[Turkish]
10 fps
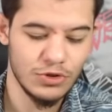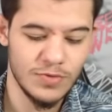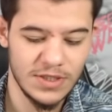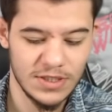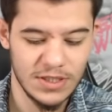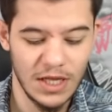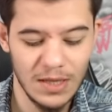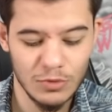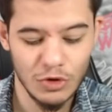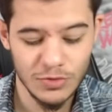koçbaş çıktı.
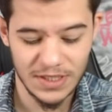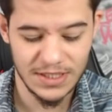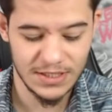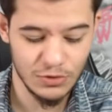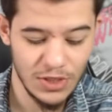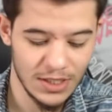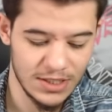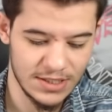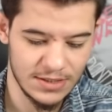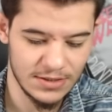Allah'ım koçbaş çıksın sürekli
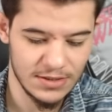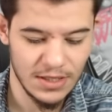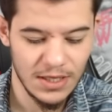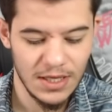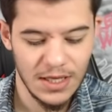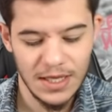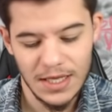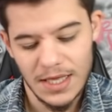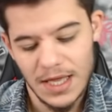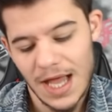çıksın.
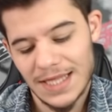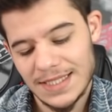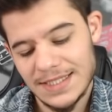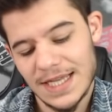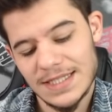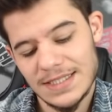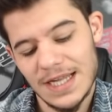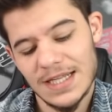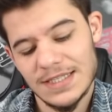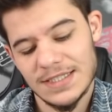Altın
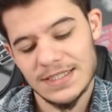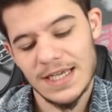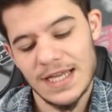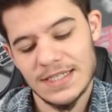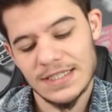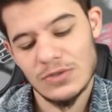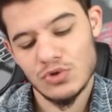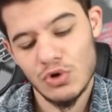sandıklardan çıksa gerçekten